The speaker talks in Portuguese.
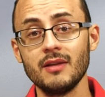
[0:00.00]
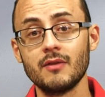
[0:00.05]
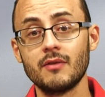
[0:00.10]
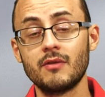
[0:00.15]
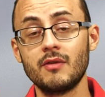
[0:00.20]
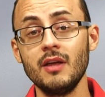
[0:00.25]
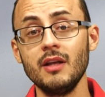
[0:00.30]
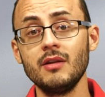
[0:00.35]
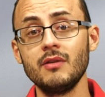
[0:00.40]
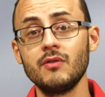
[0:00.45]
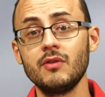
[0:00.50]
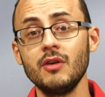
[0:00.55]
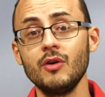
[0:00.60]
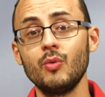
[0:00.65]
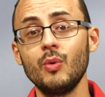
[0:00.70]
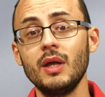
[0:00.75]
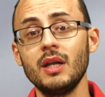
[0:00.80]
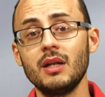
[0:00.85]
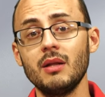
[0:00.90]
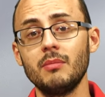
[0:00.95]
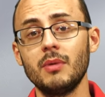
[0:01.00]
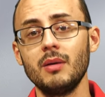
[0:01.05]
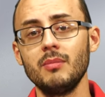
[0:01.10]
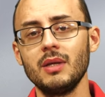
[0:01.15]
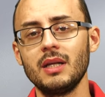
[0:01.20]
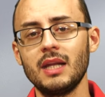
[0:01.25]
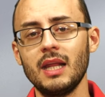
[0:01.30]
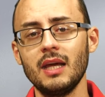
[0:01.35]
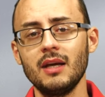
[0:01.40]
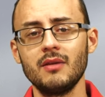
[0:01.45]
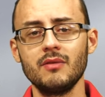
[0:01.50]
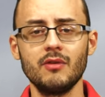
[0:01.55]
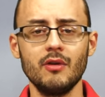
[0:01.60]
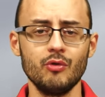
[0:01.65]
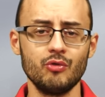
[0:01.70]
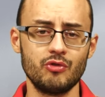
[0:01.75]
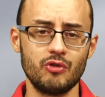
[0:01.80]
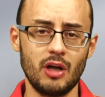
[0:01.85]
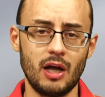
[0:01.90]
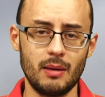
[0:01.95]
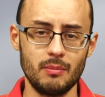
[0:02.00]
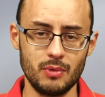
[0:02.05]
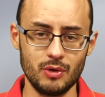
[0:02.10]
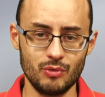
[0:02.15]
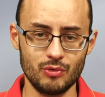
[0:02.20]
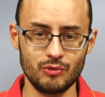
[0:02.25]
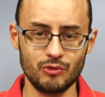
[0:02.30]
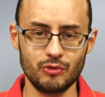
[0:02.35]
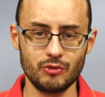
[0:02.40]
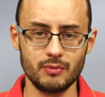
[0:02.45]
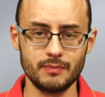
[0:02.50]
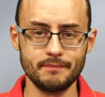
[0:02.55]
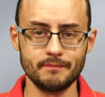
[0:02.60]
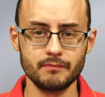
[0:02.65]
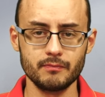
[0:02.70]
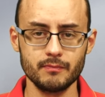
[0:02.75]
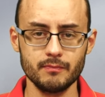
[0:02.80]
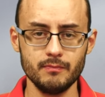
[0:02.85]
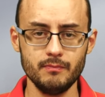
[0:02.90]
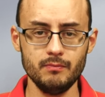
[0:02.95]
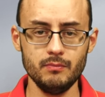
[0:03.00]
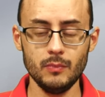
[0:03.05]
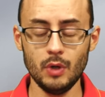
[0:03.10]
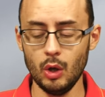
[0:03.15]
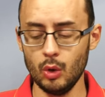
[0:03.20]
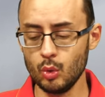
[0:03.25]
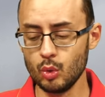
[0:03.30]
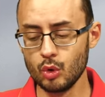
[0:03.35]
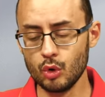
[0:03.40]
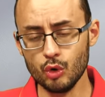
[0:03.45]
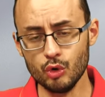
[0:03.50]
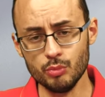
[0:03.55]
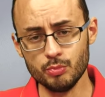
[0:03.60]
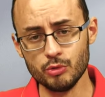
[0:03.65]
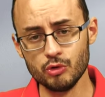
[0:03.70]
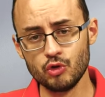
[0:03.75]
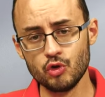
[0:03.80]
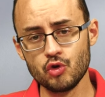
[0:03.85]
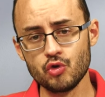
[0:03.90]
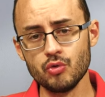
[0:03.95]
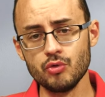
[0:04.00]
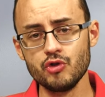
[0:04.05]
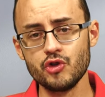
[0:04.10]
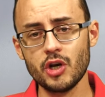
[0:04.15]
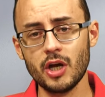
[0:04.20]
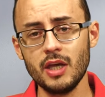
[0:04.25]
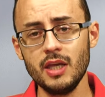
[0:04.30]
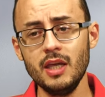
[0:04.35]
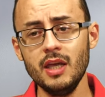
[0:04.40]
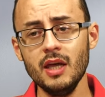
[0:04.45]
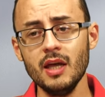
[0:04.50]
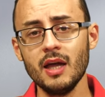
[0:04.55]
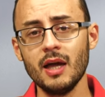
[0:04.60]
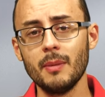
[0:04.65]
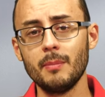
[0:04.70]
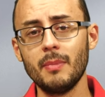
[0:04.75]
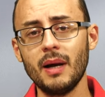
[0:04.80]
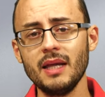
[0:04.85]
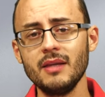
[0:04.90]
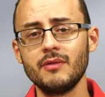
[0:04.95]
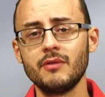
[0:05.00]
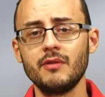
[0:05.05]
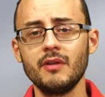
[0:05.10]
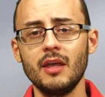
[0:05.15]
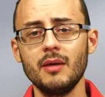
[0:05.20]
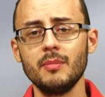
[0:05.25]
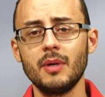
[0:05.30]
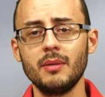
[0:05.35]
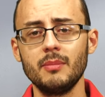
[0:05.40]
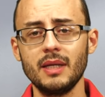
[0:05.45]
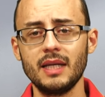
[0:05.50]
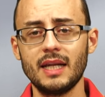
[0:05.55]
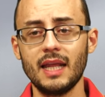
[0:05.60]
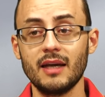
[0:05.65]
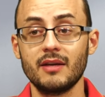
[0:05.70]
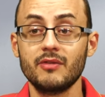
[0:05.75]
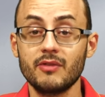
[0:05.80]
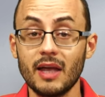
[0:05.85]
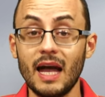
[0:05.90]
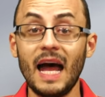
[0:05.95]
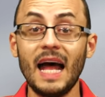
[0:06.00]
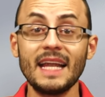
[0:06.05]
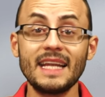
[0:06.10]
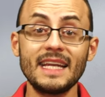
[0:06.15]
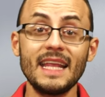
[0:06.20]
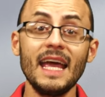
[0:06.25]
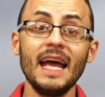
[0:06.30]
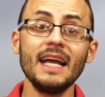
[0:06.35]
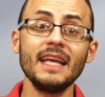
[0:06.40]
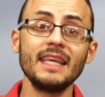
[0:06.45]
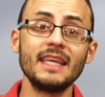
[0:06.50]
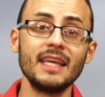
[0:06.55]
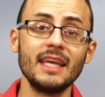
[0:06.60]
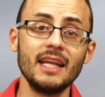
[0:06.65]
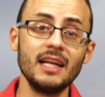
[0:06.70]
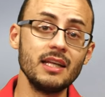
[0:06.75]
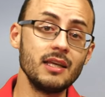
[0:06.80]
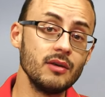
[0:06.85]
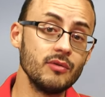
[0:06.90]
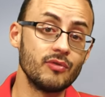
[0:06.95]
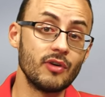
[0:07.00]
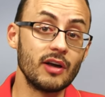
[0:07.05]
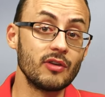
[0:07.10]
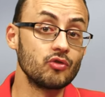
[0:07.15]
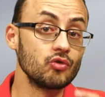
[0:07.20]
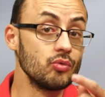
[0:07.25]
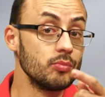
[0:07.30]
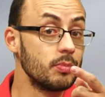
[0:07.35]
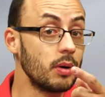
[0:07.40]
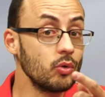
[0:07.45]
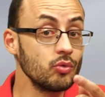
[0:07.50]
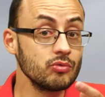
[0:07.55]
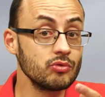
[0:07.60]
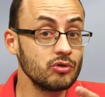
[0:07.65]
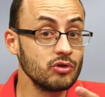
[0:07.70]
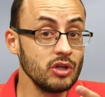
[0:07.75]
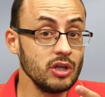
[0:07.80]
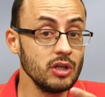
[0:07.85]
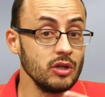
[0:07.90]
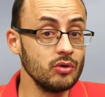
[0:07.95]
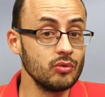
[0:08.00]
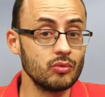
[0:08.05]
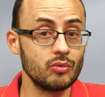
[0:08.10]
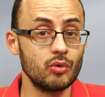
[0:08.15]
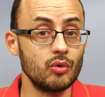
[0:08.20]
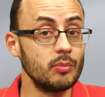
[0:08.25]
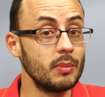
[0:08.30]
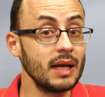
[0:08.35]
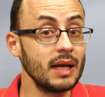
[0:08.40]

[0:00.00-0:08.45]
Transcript: 150 marmitex aos sábados. Grupo de Jundiaí, mais 100 marmitex. Até aquele que faz um pãozinho com